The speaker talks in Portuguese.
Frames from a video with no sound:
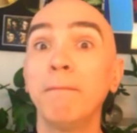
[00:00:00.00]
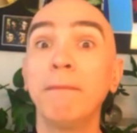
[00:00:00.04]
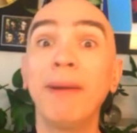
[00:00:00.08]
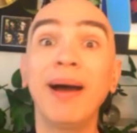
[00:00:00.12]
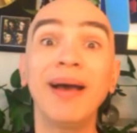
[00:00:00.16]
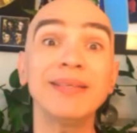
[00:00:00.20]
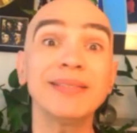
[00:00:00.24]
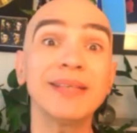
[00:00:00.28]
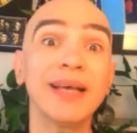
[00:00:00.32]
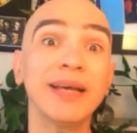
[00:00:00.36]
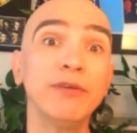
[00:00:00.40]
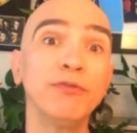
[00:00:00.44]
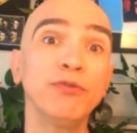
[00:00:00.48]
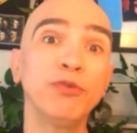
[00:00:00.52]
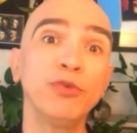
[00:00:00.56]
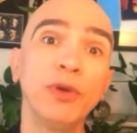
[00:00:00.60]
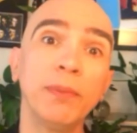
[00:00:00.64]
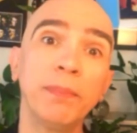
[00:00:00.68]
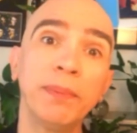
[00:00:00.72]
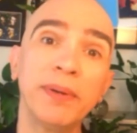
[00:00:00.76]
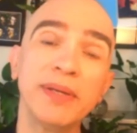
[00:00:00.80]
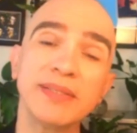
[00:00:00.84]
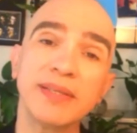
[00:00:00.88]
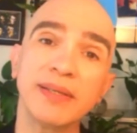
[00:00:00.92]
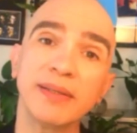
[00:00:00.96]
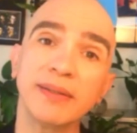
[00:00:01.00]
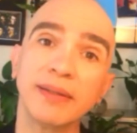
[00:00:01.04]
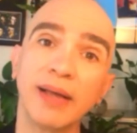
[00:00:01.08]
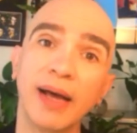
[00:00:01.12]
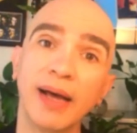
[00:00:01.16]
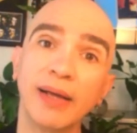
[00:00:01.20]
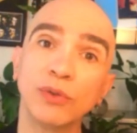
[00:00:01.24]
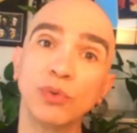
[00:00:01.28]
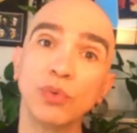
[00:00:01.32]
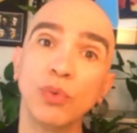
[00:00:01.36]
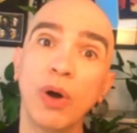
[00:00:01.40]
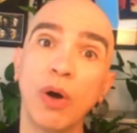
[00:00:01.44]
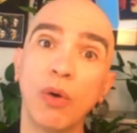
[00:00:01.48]
Mas aí fui
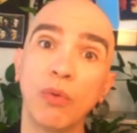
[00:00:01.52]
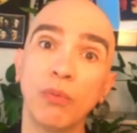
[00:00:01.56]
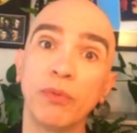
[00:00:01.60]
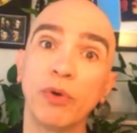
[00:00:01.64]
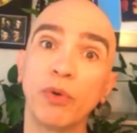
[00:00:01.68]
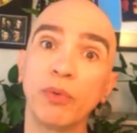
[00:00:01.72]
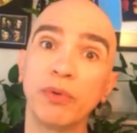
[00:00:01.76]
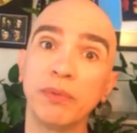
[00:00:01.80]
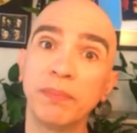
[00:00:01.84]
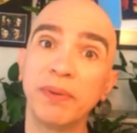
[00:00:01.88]
apresentado ao meu